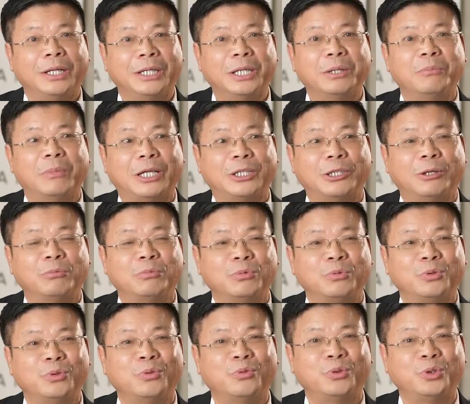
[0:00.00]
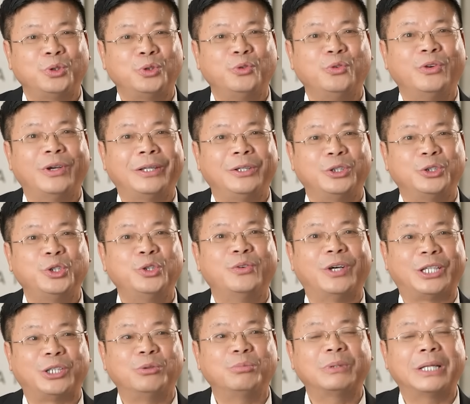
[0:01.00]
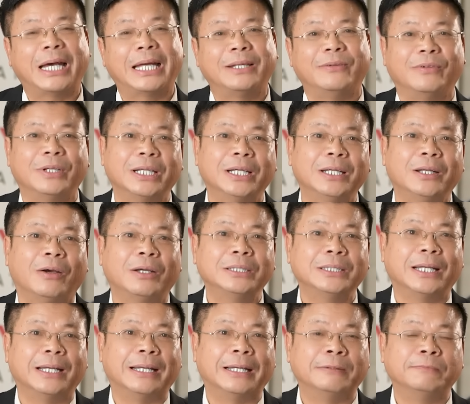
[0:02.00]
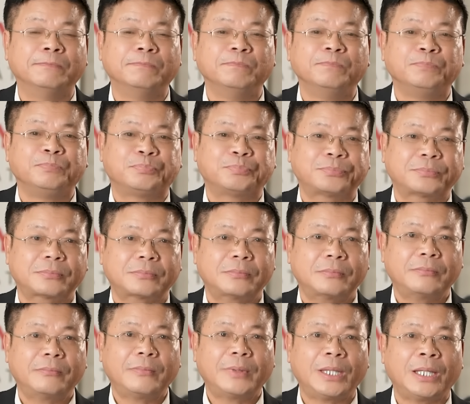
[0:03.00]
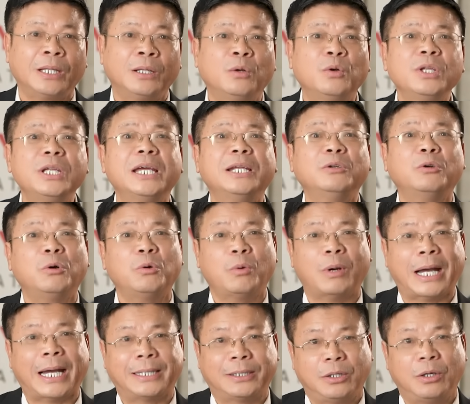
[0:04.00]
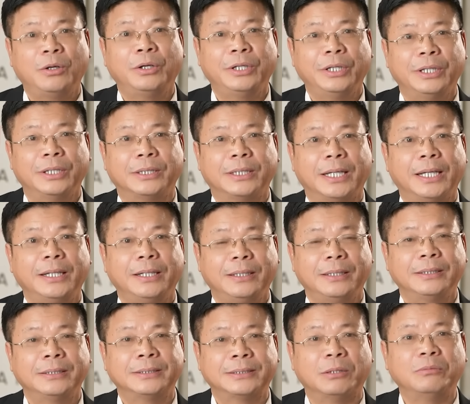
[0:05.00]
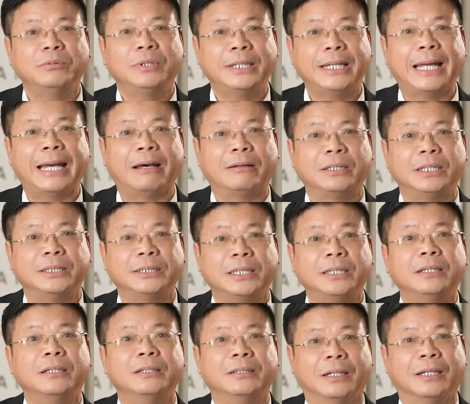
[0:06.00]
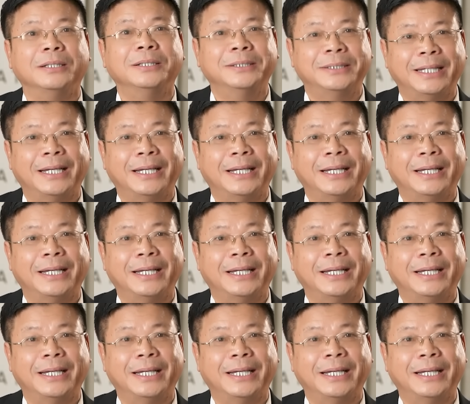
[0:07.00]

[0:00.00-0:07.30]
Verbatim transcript: Nhưng mà trong duy vật chúng ta thì vẫn cứ nói rằng là có nhân có quả thôi. Đấy, sống thế nào thì sẽ được hưởng như